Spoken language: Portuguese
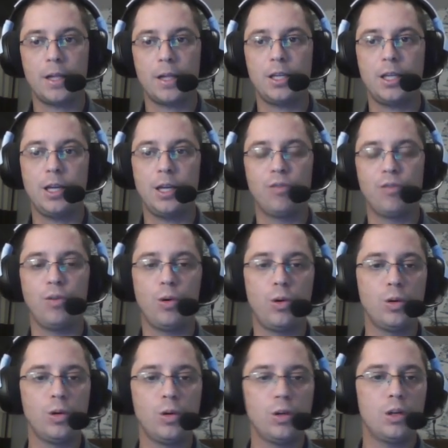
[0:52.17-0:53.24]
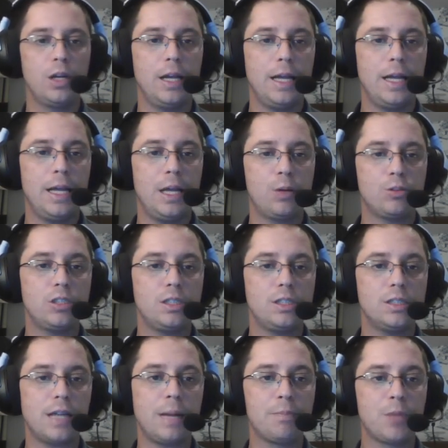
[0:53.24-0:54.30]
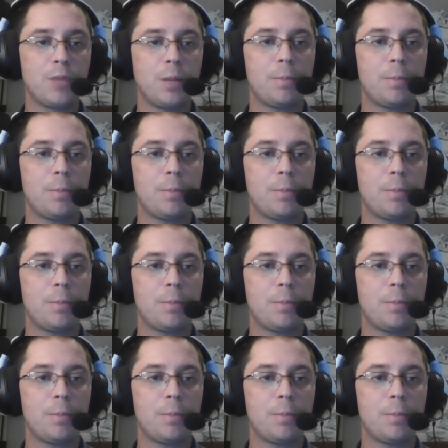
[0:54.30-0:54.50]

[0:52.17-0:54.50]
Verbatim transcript: que eu vou eh, utilizar